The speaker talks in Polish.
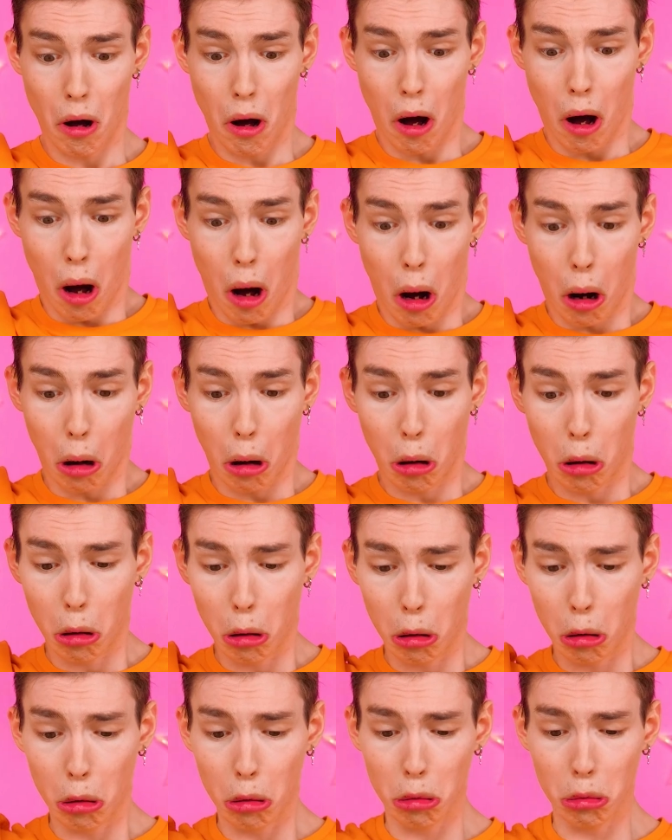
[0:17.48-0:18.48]
ziarenko
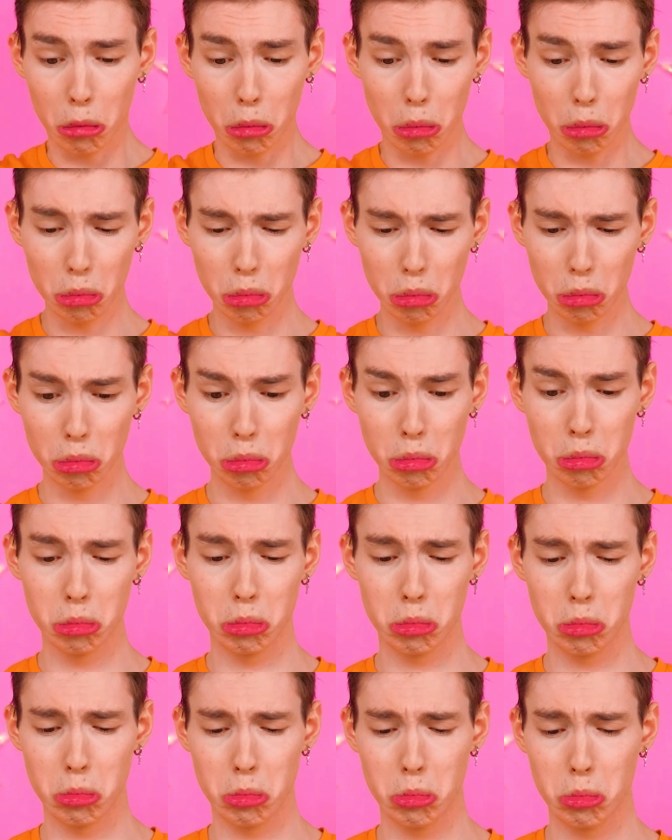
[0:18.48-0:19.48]
popcornu. To
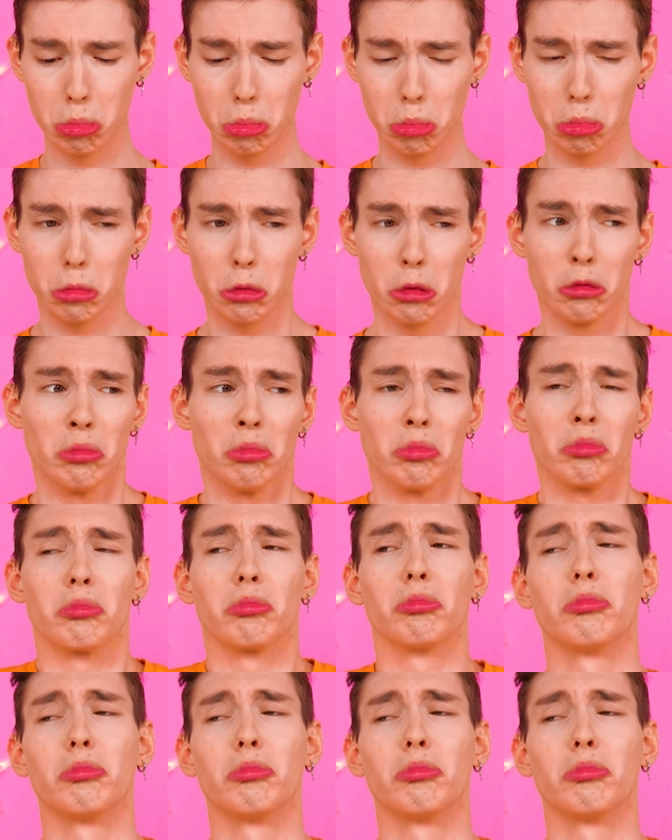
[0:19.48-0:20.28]
takie smutne.